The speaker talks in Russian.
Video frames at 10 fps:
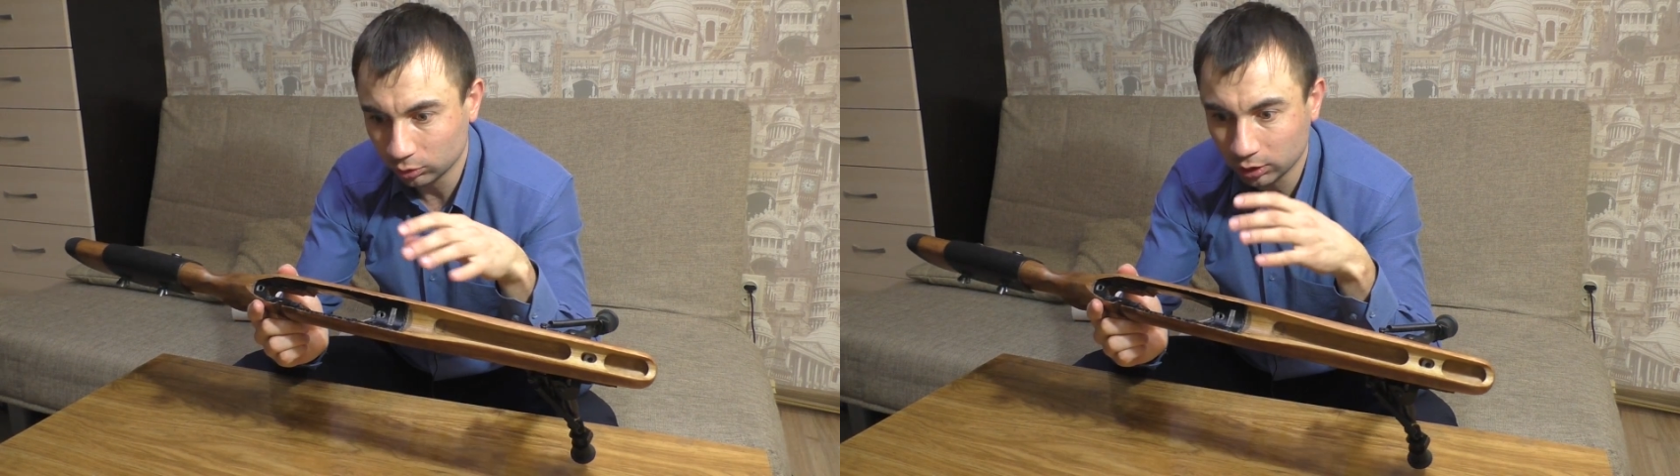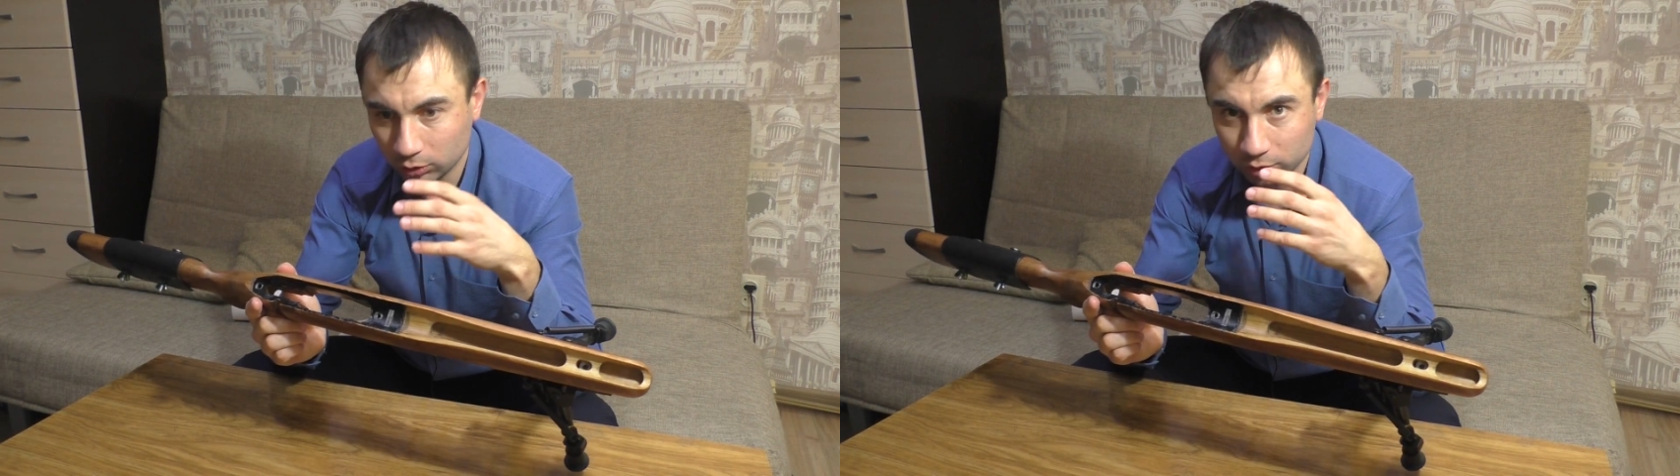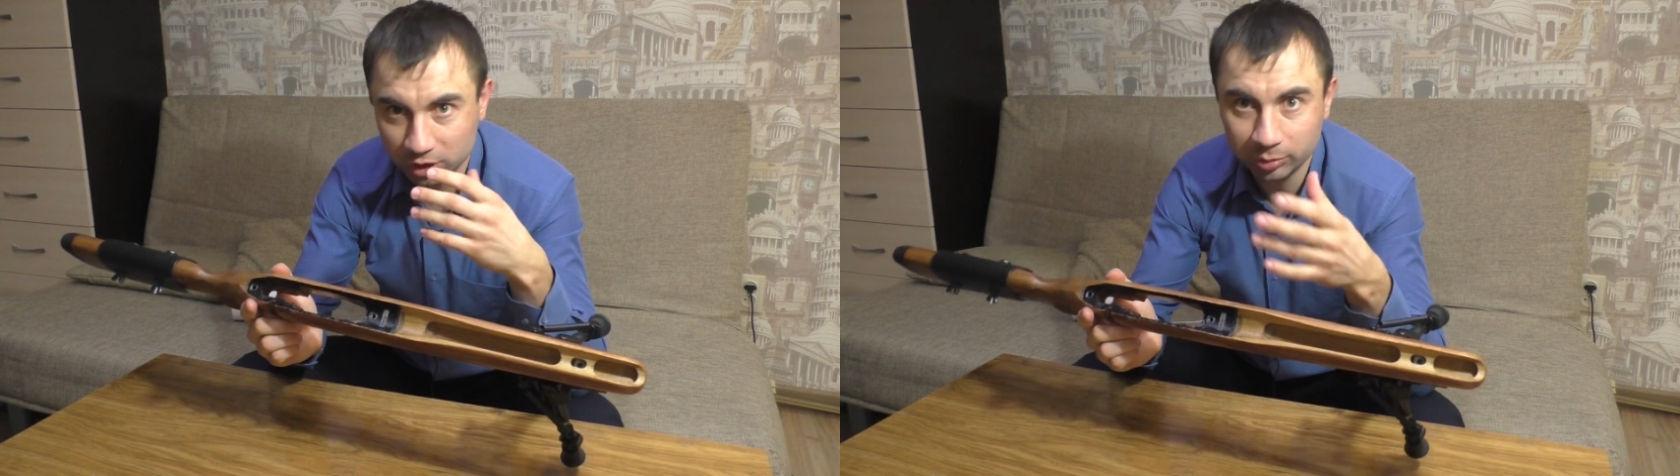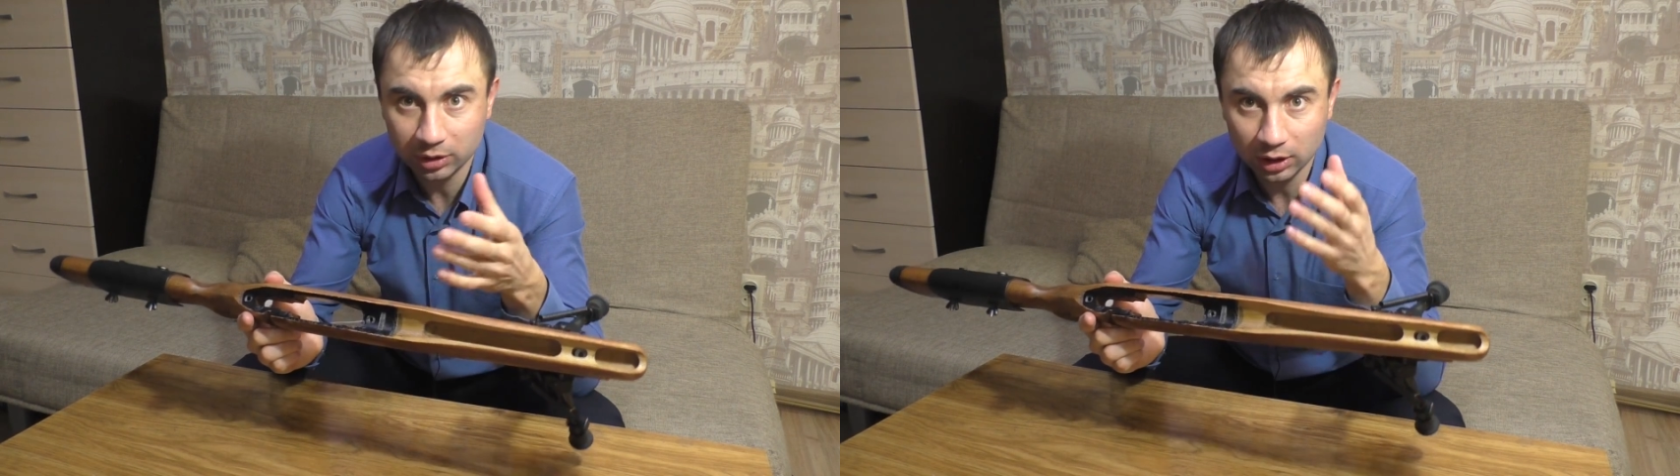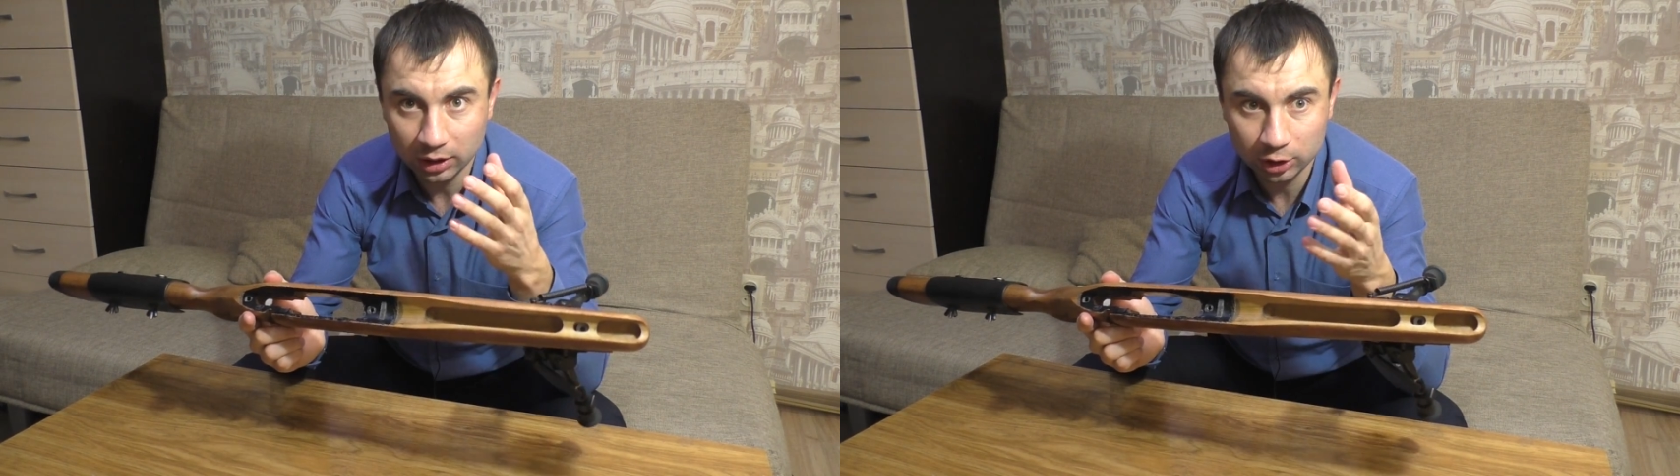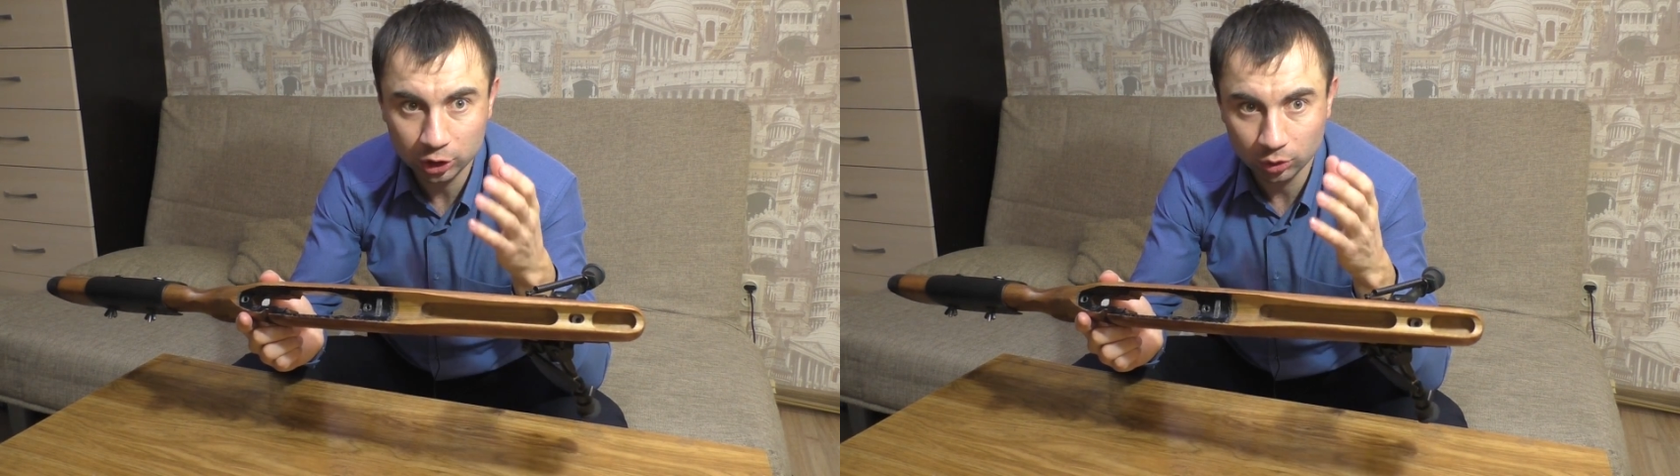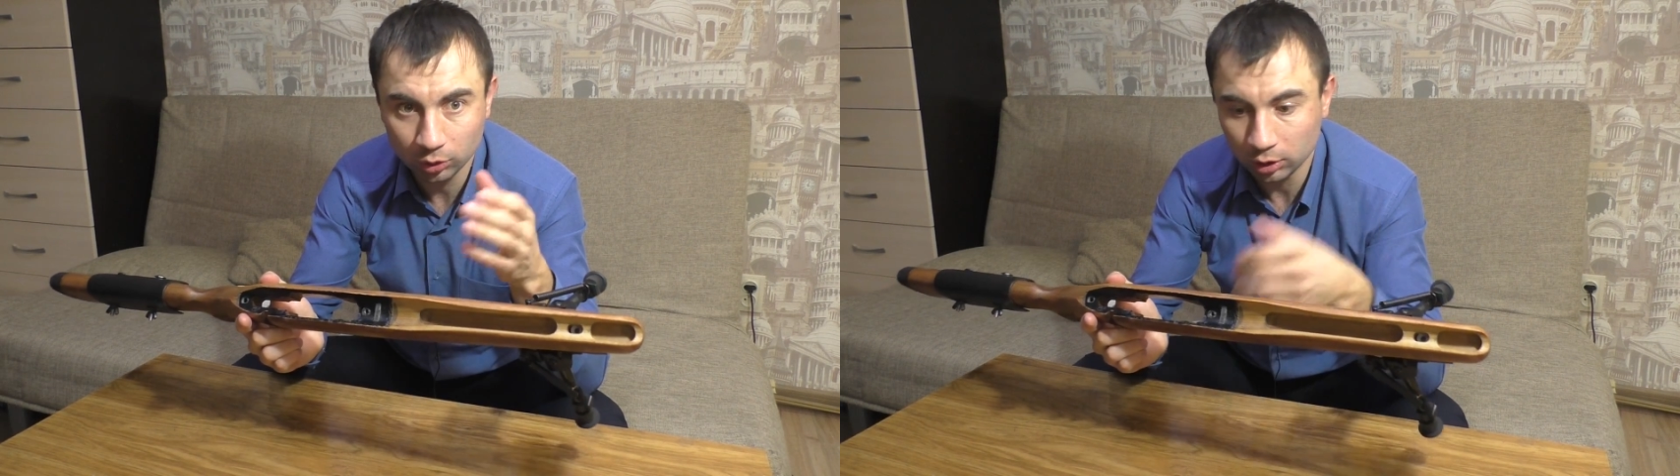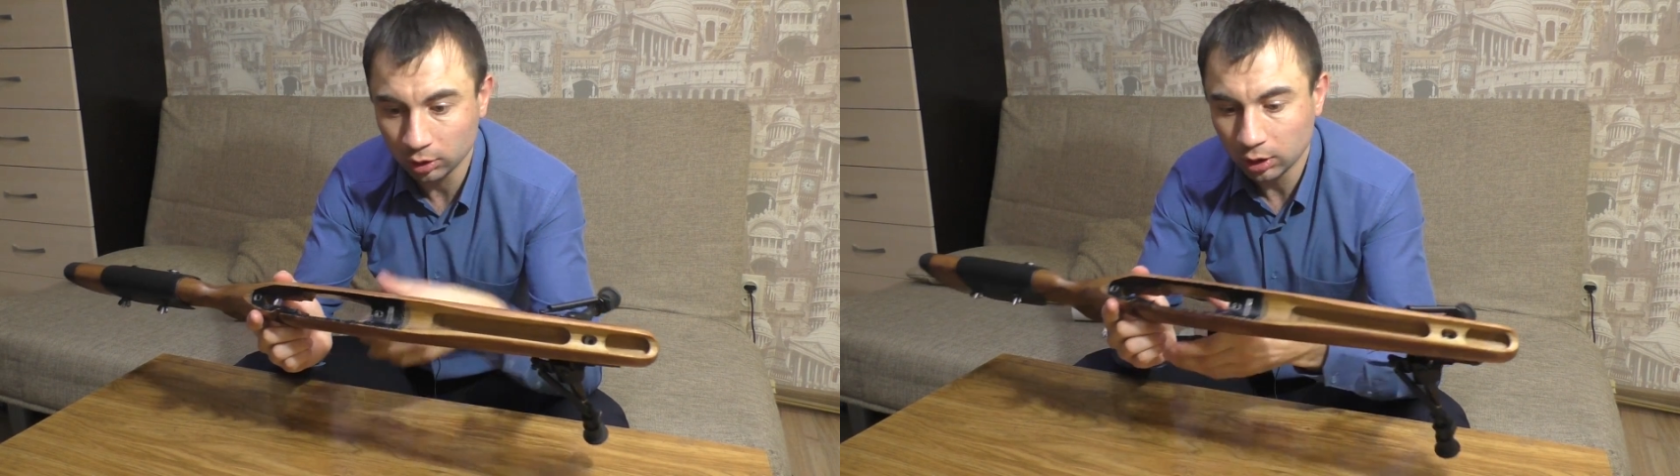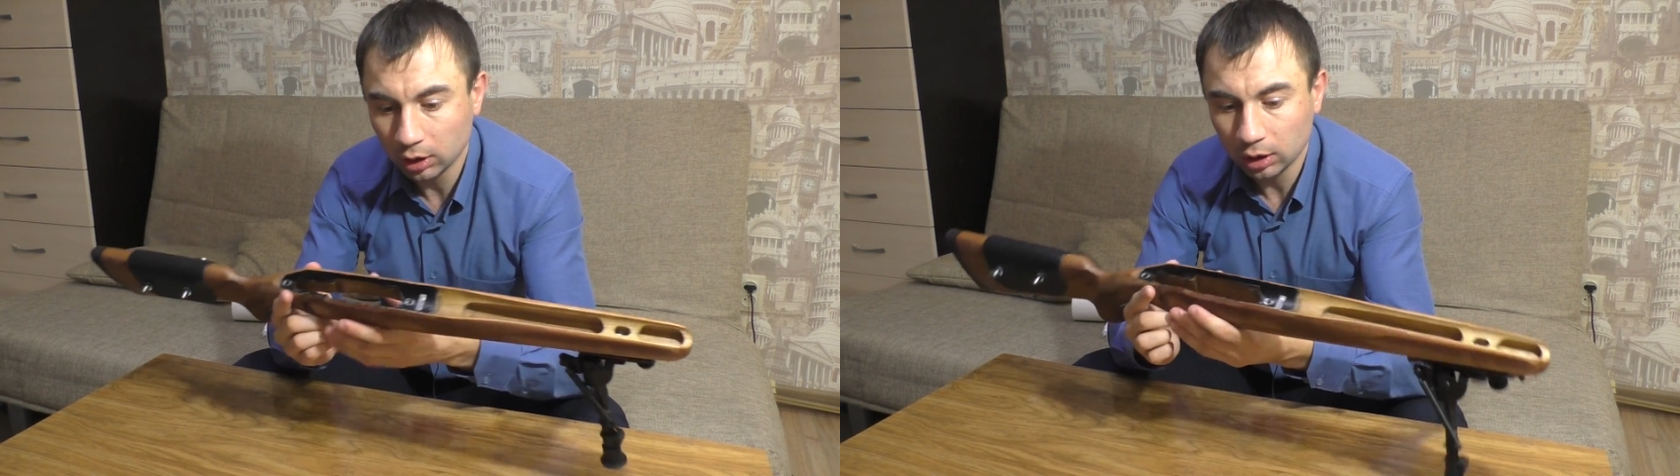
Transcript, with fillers: как вот сметана, что ли.